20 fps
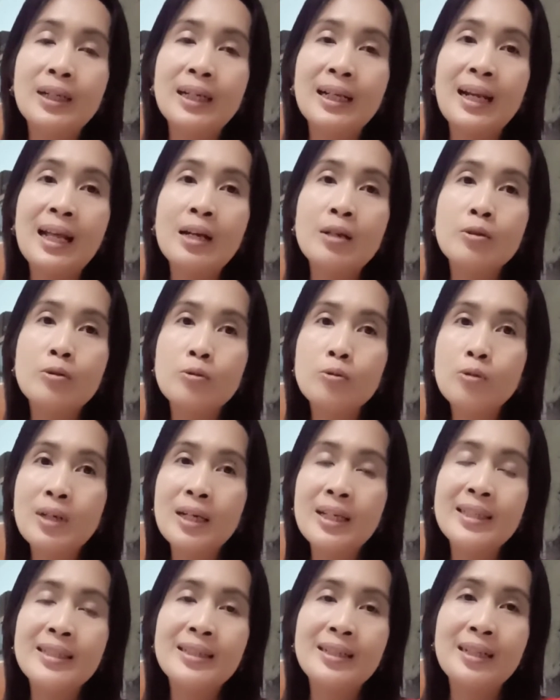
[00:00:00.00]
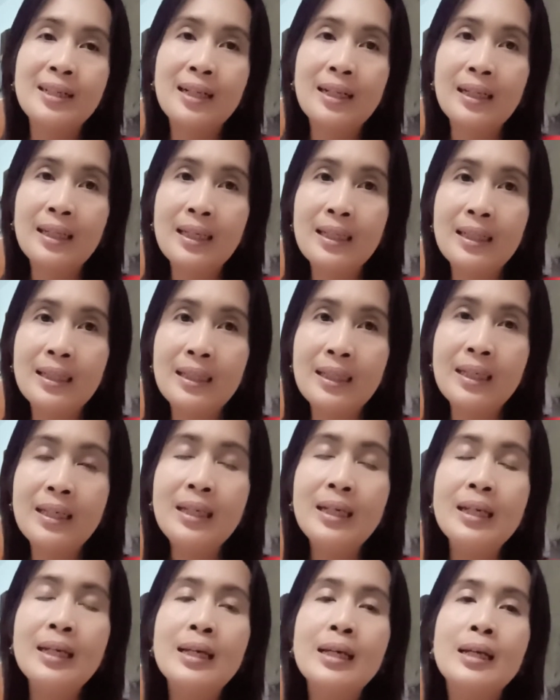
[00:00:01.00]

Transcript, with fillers: kelangsungan channel ini